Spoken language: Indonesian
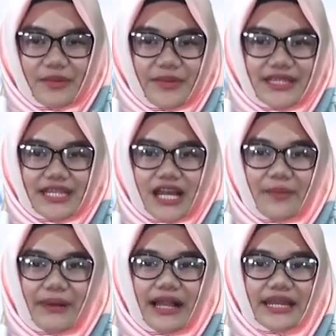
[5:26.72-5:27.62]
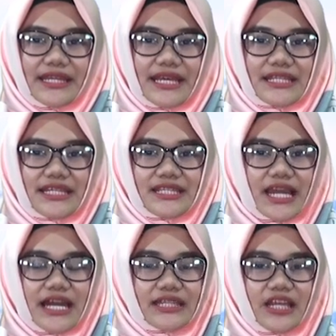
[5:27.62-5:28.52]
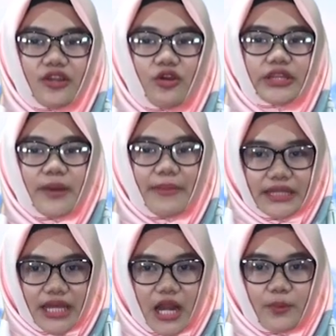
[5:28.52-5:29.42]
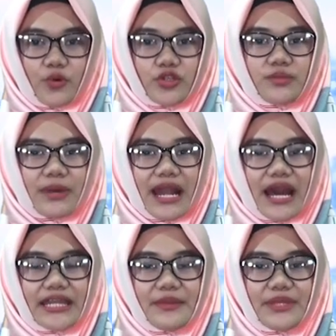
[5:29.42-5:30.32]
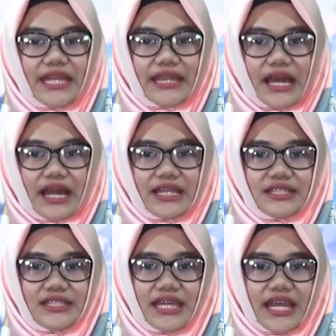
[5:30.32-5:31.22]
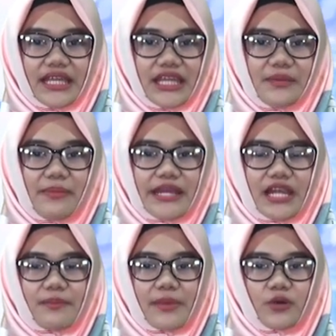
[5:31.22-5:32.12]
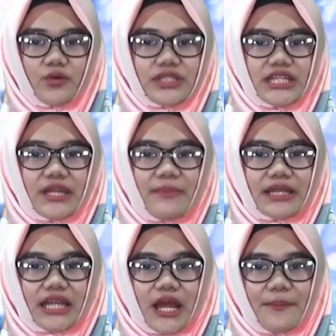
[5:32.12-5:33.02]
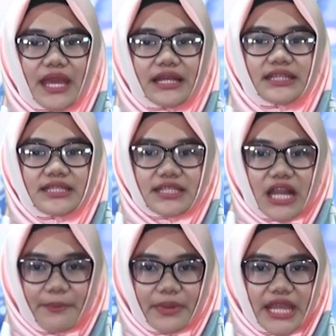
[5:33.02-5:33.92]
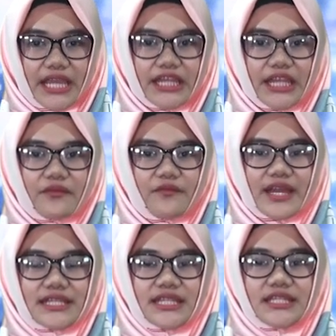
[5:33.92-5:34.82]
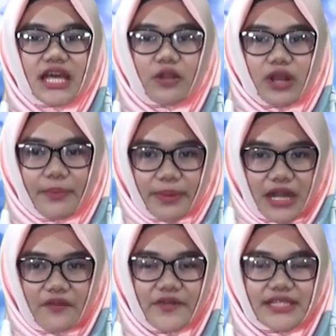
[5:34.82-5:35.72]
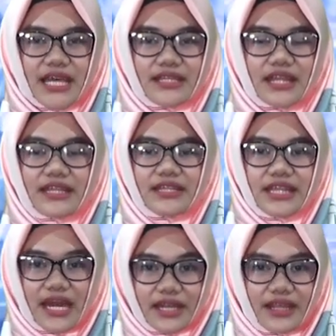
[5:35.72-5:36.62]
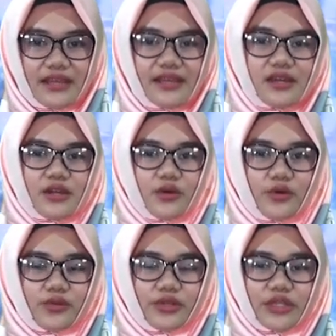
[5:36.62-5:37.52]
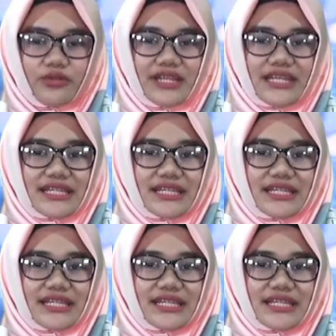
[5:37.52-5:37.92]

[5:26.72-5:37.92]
Pemirsa Kepala Dinas Kesehatan Kota Mataram Usman Hadi menyatakan jika kini banyak pengungsi di Mataram yang terserang penyakit infeksi saluran pernafasan dan diare. Untuk itu Dinas